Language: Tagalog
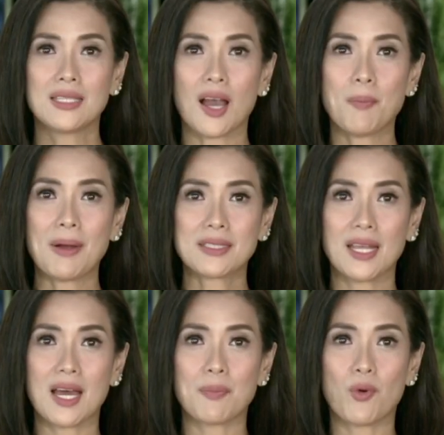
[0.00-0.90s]

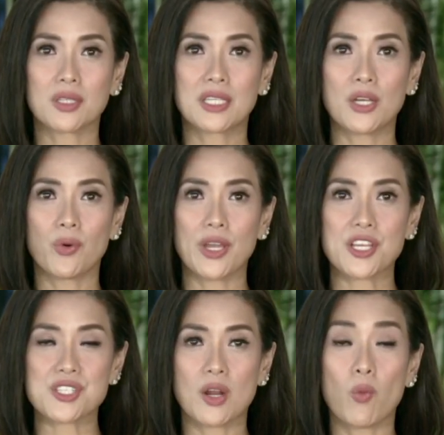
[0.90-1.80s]
Nakapagtala po ang
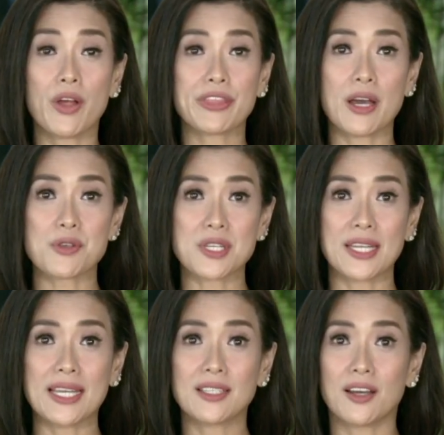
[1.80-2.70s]
DOH ng
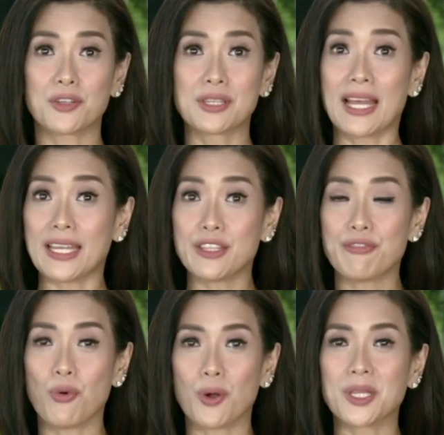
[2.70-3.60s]
1,894
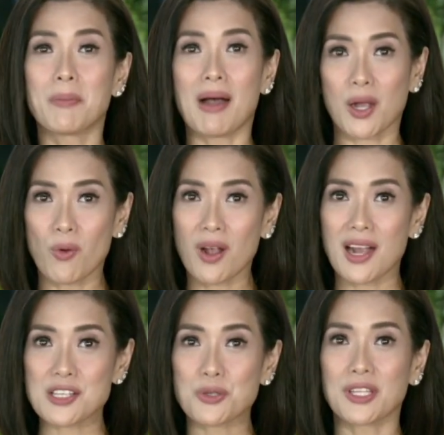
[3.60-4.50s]
na
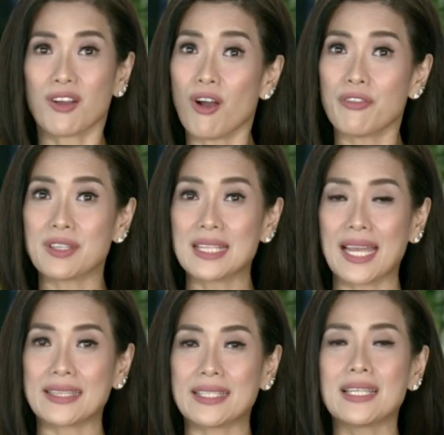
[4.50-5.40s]
bagong kaso ng
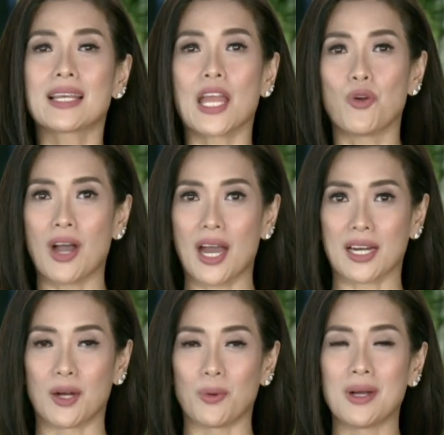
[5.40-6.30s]
COVID-19 ngayong
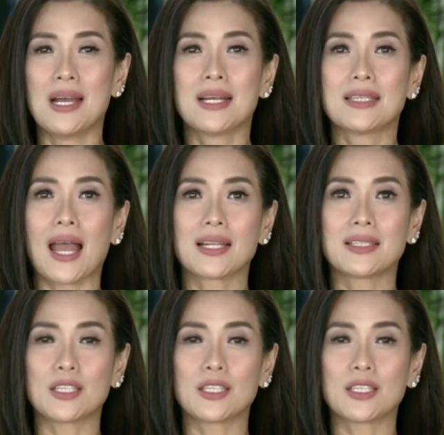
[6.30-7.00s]
araw. Dahil